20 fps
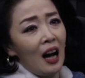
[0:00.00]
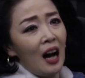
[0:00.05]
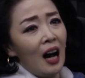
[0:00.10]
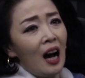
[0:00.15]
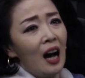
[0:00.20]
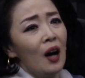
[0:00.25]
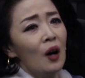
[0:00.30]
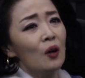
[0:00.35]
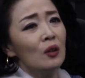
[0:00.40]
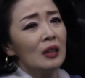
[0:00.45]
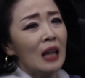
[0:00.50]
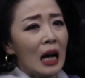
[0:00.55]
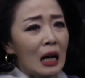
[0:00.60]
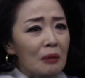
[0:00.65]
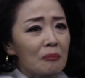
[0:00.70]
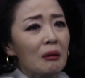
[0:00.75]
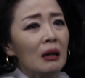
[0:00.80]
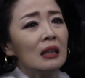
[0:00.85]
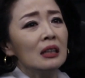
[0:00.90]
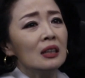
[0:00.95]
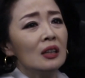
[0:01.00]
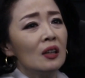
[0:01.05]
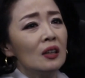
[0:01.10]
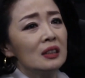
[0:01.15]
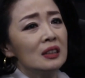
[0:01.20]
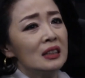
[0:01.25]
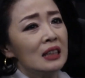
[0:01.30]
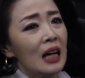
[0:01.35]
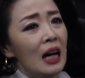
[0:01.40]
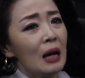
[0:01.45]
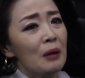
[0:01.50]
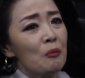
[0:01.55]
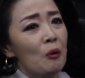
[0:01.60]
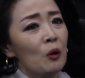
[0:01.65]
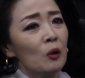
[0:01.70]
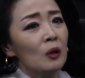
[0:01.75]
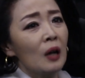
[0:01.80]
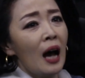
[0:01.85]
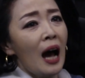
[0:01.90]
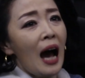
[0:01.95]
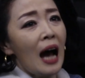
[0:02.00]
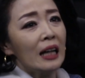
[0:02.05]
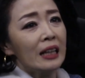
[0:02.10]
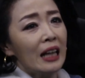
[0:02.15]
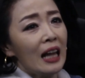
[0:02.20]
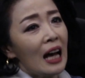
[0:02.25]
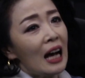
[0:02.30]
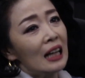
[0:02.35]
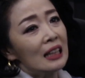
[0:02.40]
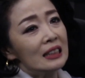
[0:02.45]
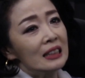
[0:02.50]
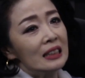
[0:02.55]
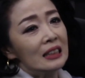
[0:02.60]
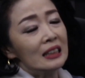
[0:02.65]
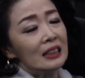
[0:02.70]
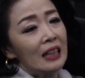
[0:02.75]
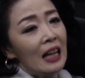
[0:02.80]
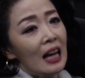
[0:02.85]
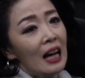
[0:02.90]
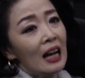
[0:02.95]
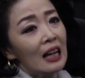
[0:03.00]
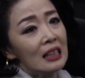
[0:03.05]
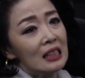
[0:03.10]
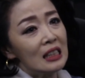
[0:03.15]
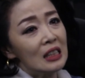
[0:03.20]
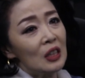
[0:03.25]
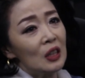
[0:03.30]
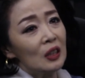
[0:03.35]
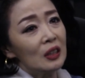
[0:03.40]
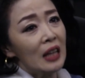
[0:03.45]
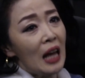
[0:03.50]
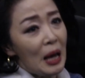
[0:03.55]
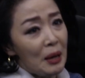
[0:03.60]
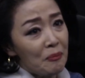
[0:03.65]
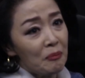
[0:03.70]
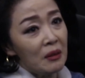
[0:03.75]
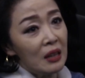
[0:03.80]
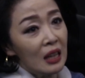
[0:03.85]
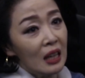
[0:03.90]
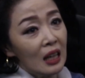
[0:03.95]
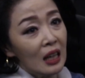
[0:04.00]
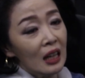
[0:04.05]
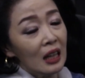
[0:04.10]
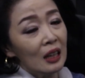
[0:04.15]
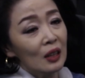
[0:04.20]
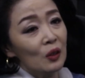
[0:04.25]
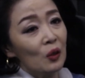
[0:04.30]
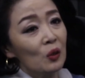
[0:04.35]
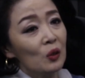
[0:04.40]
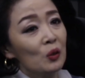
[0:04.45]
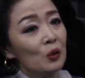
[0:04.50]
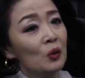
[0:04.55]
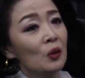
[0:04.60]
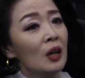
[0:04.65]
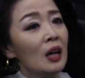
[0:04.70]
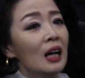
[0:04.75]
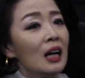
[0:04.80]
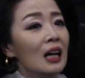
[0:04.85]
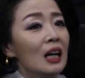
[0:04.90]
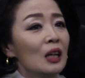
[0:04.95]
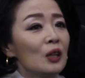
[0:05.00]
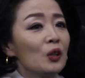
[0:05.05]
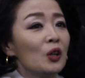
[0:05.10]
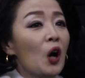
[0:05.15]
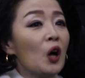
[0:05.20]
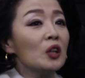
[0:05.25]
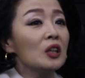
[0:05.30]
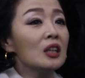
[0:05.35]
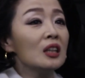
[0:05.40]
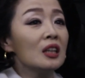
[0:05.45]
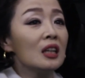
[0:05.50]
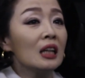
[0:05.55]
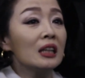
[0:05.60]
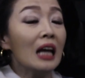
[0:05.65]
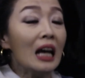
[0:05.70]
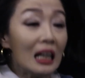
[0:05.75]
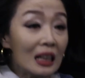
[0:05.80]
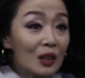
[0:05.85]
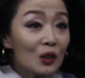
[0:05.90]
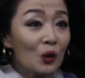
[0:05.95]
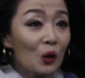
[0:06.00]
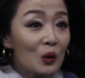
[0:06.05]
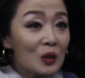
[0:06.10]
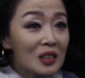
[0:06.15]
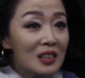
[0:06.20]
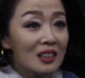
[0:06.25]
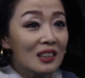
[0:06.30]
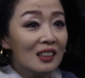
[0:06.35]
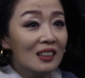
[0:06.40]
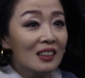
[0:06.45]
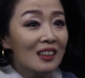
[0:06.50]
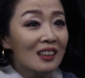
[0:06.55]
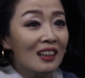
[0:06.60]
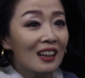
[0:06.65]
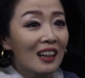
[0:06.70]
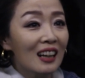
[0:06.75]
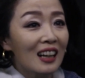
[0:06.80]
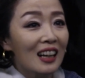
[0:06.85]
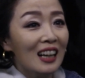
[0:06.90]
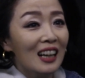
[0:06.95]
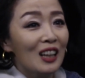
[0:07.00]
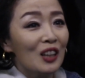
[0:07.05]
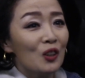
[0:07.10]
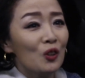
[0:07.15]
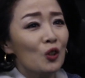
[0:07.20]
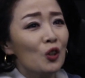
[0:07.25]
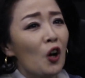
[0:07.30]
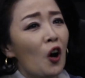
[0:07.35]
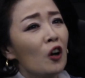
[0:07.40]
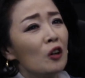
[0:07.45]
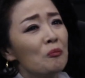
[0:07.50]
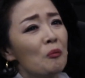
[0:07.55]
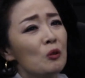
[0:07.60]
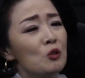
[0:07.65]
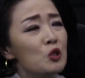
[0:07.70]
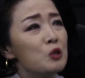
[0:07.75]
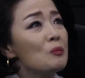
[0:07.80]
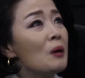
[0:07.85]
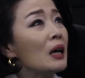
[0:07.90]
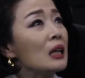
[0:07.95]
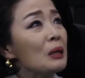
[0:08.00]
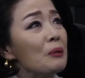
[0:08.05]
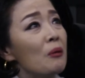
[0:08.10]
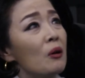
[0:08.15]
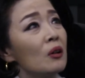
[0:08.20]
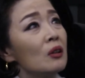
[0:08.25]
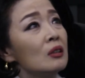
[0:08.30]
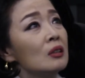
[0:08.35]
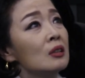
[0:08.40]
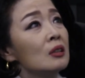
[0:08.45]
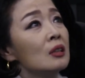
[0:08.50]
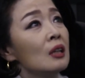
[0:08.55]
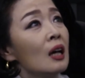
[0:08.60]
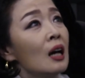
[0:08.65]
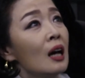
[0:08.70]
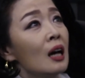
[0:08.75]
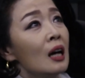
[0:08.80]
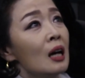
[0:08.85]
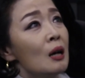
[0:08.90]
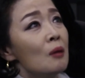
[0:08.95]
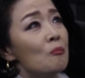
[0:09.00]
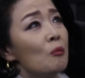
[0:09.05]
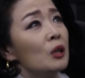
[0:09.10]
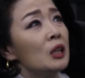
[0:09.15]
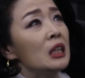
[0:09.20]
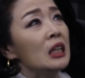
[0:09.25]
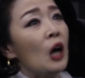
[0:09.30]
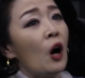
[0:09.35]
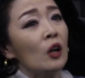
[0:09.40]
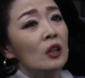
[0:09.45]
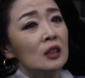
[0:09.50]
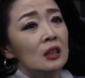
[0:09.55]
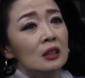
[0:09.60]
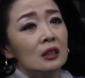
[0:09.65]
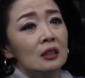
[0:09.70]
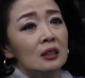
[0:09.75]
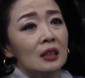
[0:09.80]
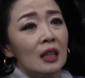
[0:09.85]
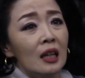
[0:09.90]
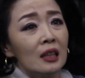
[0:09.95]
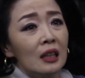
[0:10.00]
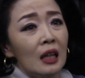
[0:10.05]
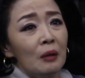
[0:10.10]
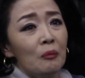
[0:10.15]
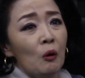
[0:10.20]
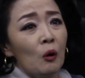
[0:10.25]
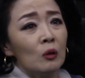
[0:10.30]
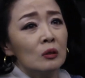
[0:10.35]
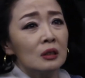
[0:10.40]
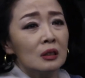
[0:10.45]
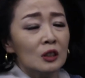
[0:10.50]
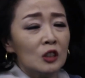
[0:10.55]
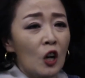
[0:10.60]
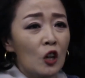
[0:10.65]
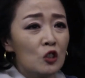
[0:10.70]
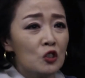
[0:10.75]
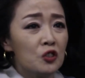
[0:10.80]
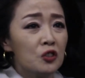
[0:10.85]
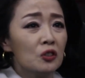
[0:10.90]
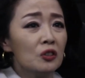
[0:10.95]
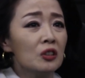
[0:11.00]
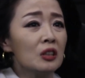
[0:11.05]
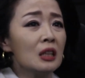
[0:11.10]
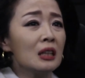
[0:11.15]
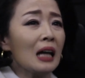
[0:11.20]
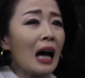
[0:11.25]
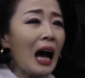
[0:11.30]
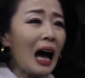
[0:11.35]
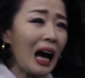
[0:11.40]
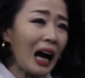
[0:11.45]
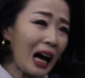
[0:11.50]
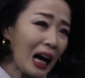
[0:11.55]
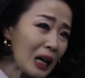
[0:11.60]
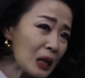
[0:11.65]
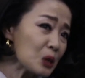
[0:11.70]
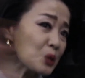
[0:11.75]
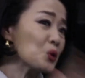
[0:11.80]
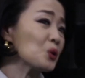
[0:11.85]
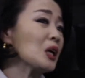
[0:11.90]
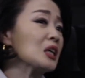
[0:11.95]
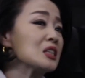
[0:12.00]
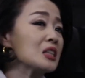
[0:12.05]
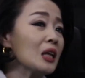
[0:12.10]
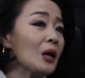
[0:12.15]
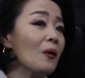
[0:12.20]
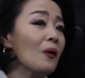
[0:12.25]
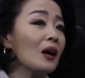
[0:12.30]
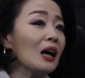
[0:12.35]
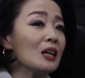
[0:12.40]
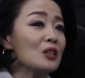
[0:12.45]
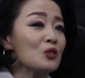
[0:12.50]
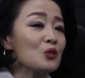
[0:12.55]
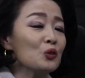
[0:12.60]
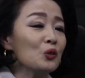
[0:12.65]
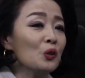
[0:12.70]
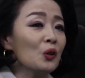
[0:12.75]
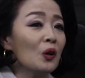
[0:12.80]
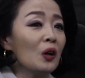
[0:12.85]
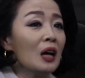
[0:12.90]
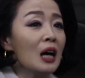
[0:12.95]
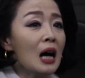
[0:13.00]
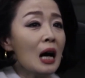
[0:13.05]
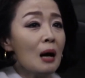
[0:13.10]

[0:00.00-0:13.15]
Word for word: 아우 낭만열차 뭐 대학 대학 시절 때 MT 또 그리고 연인들의 데이트 코스 또 여기 뭐 주말이면은 뭐 이역 극장에 뭐 청춘들이 다 쏟아져 나와가지고